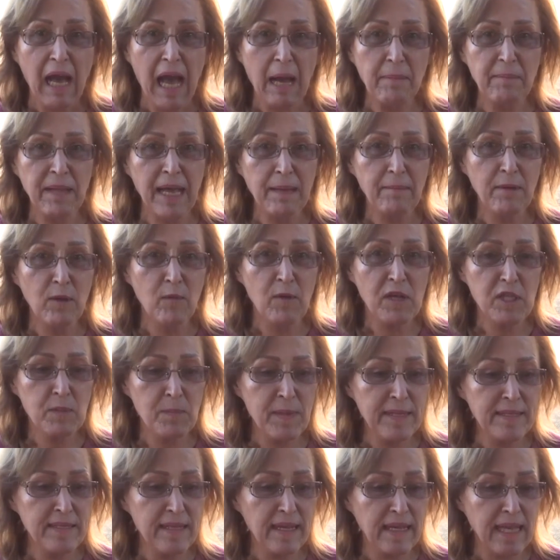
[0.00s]
عم نعمل
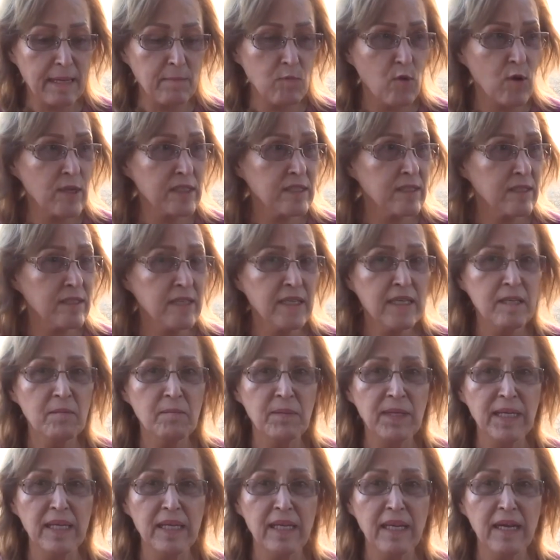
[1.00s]
واجباتنا كمواطنين
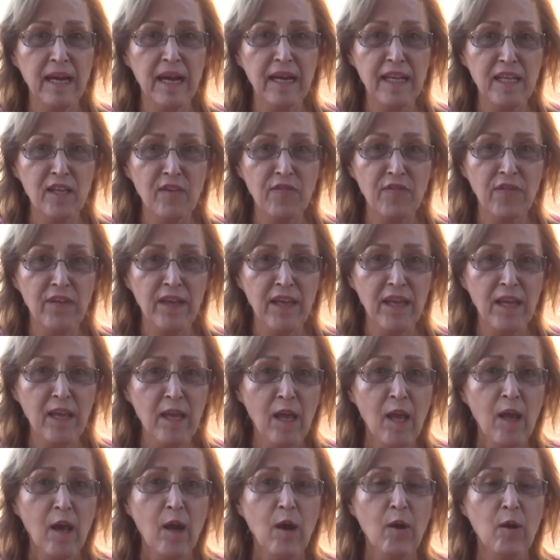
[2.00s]
بغريفه
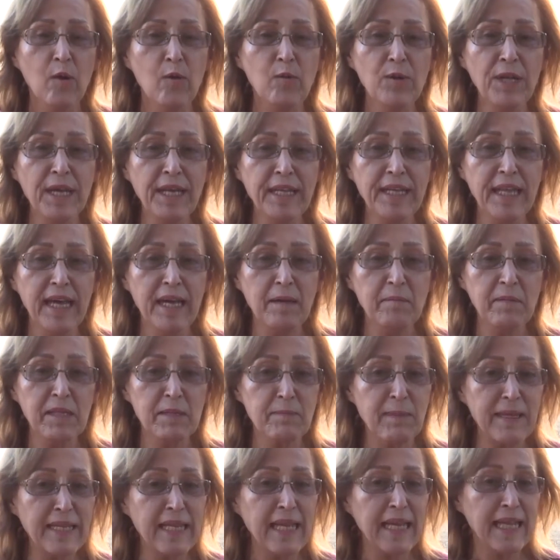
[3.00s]
ونحن
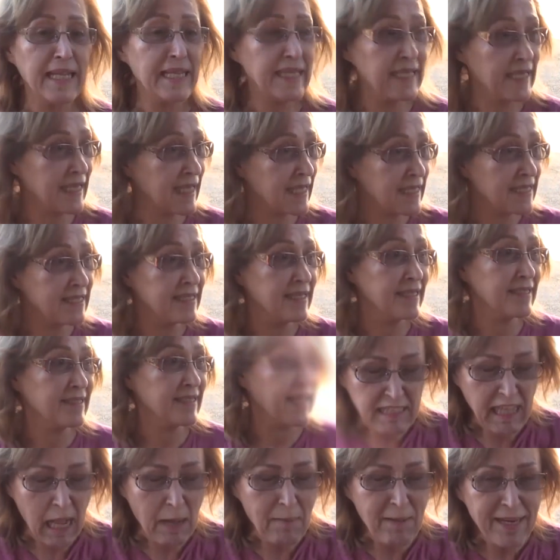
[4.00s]
بنتمنى كل الناس
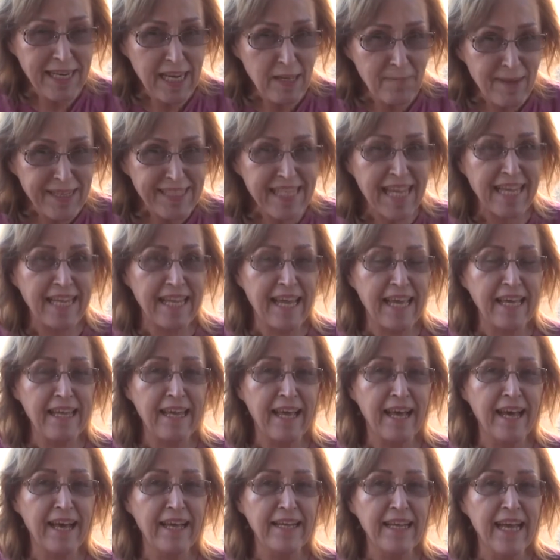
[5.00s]
تتعاملنا مثل
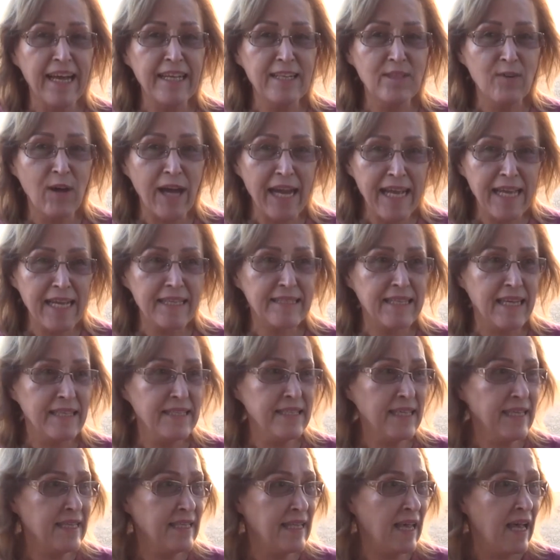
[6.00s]
لها لانه حقيقه
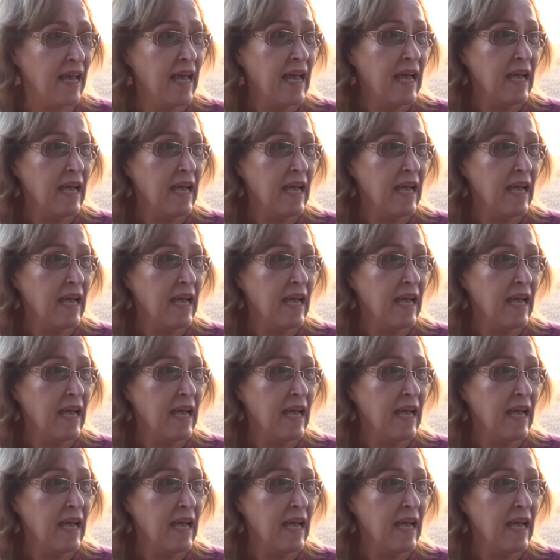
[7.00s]
نحن